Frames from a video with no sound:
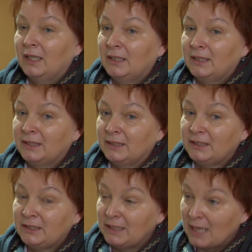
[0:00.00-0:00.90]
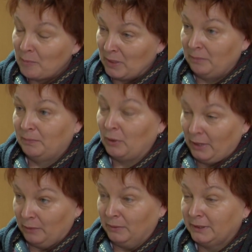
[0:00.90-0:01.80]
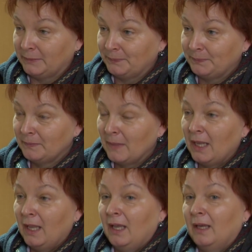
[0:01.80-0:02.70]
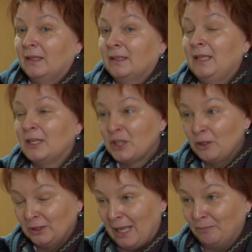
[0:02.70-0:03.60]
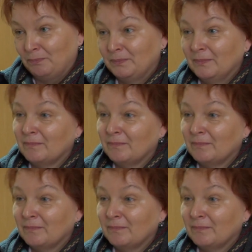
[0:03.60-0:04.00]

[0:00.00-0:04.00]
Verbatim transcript: e, i apel poległych. E, dlaczego tam?